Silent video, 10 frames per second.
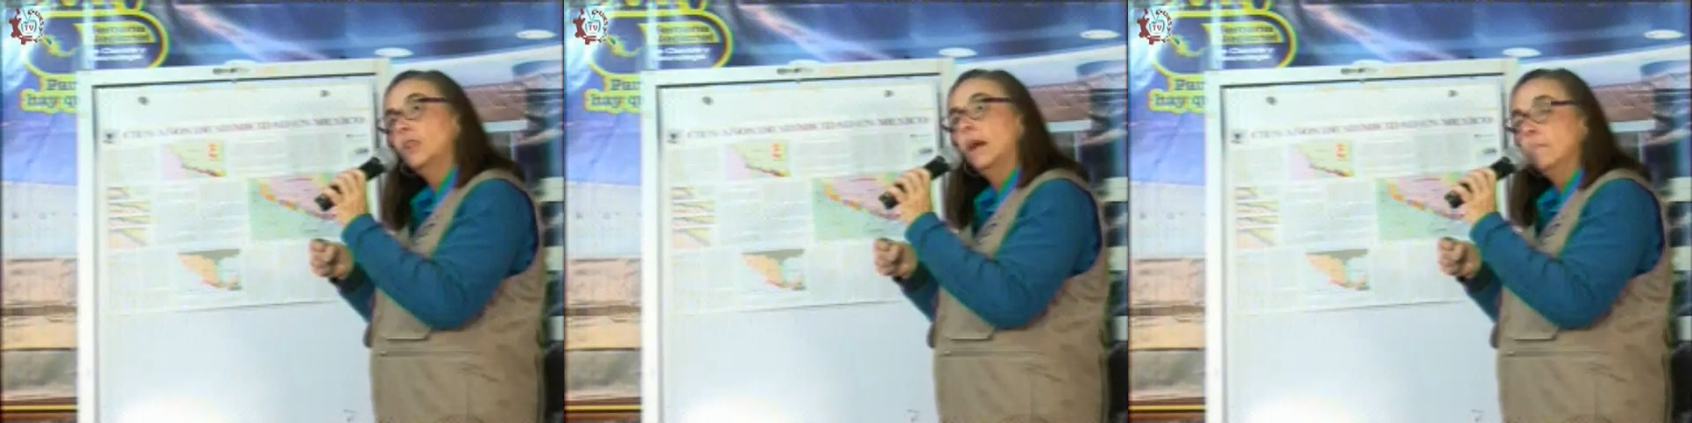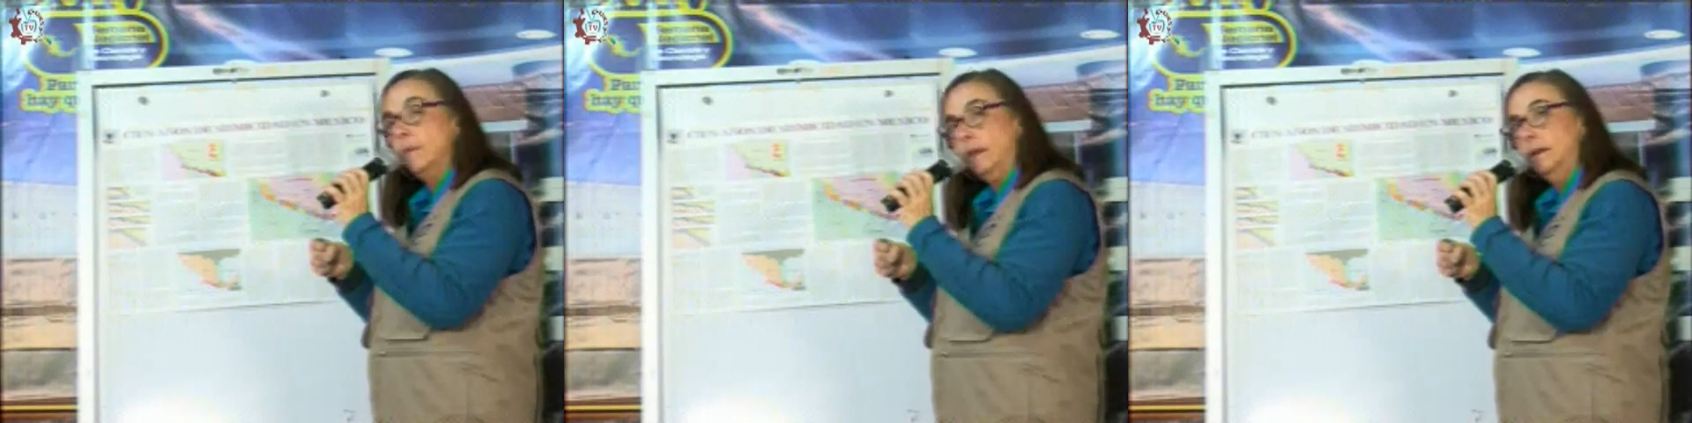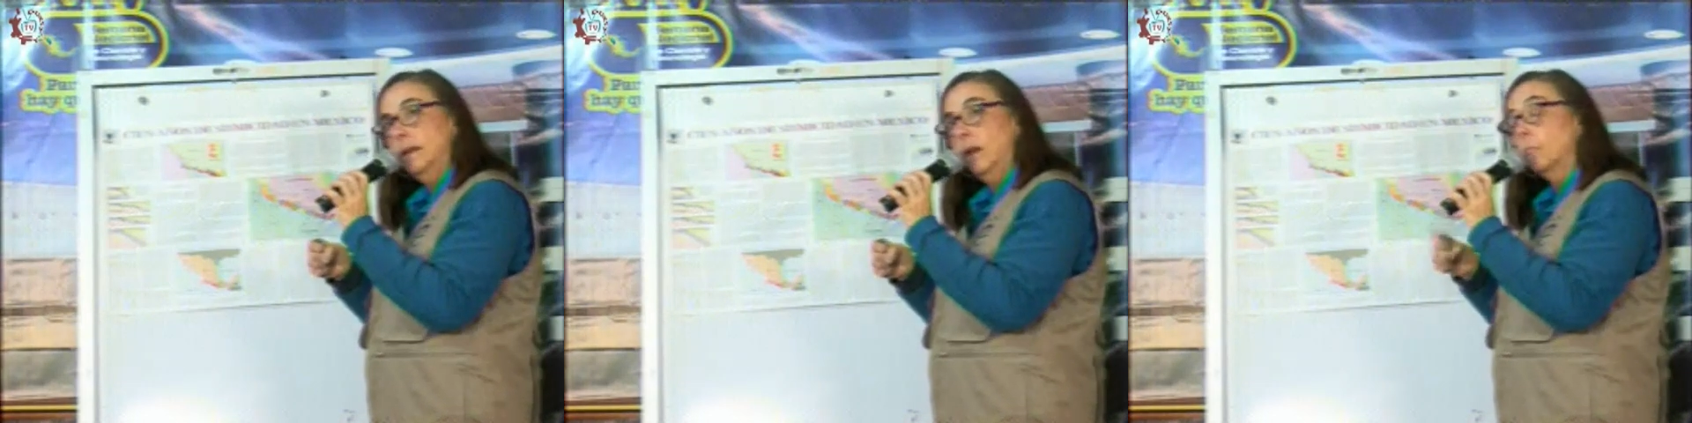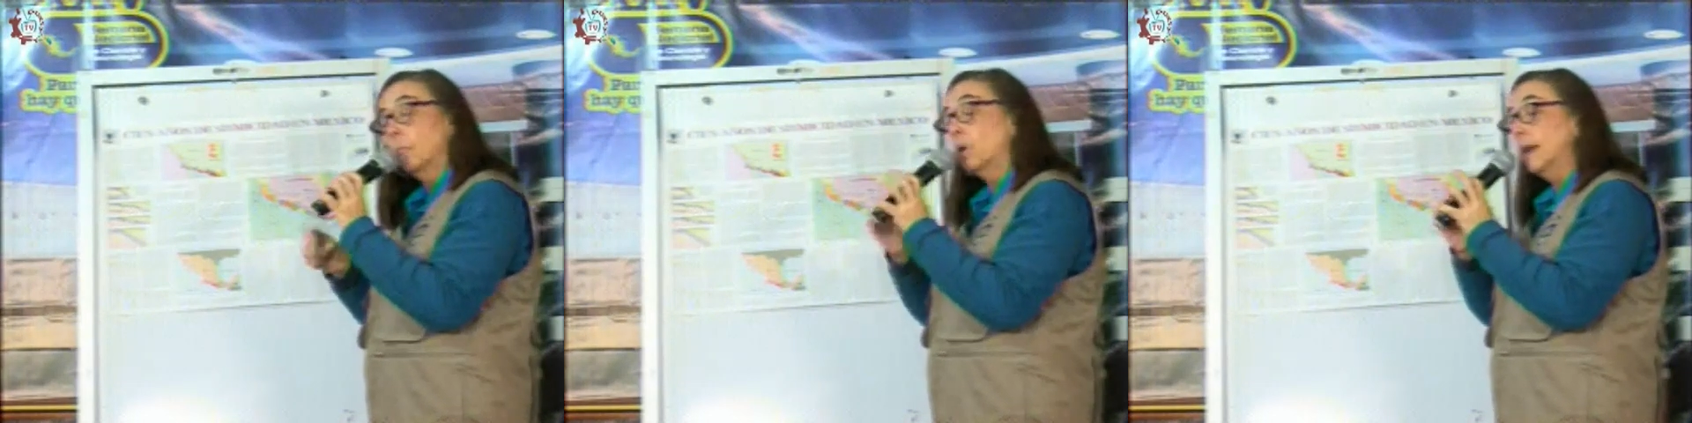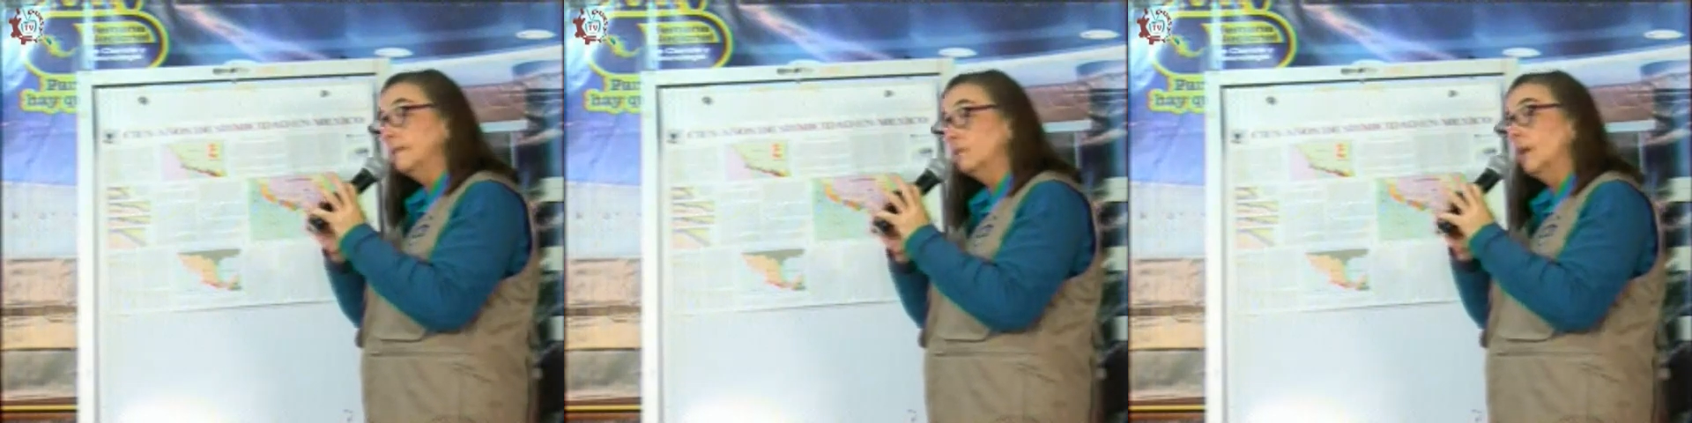también. Por
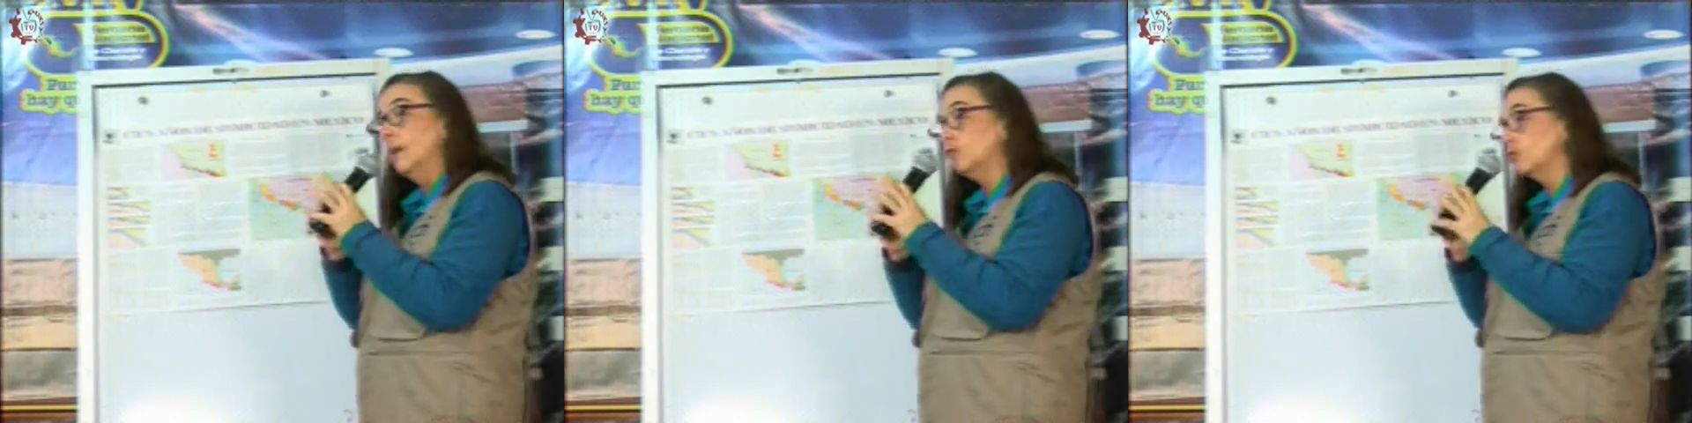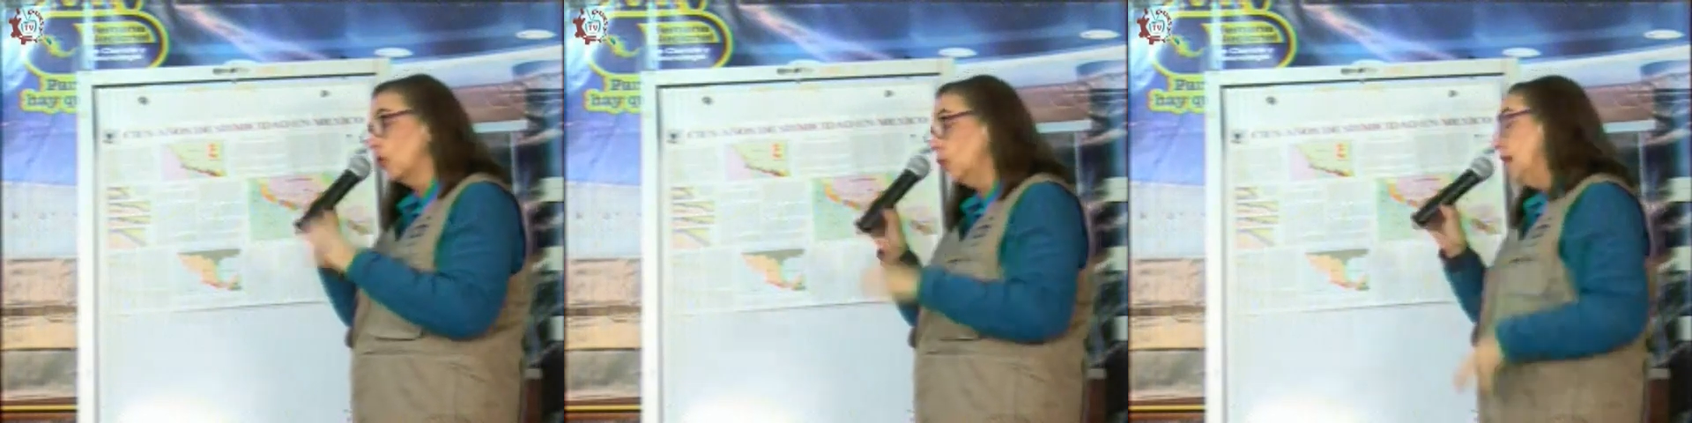eso son